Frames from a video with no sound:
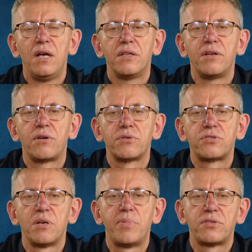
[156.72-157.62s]
Tylko
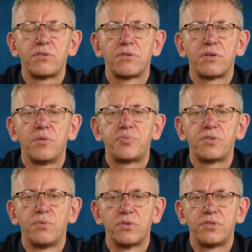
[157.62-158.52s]
trzeba się do tego
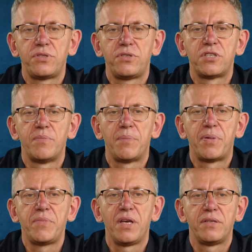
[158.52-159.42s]
przyłożyć i trzeba
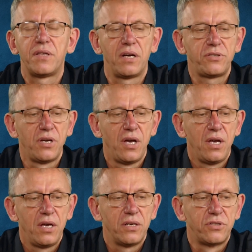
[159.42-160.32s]
pamiętać,
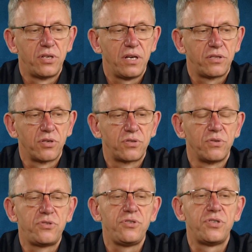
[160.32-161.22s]
że to, co
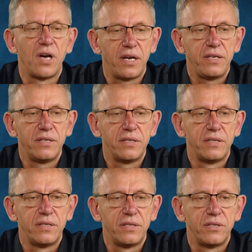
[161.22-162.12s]
dzisiaj,
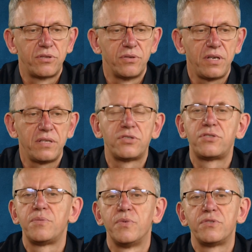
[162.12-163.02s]
e, to nie jest
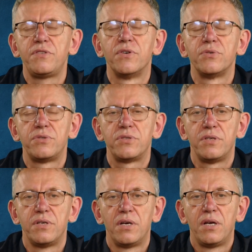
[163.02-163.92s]
szczyt możliwości.
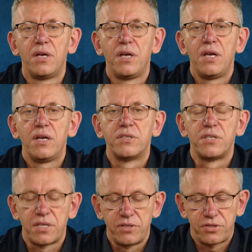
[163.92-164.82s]

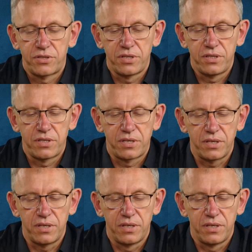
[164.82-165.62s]
Że ten szczyt e,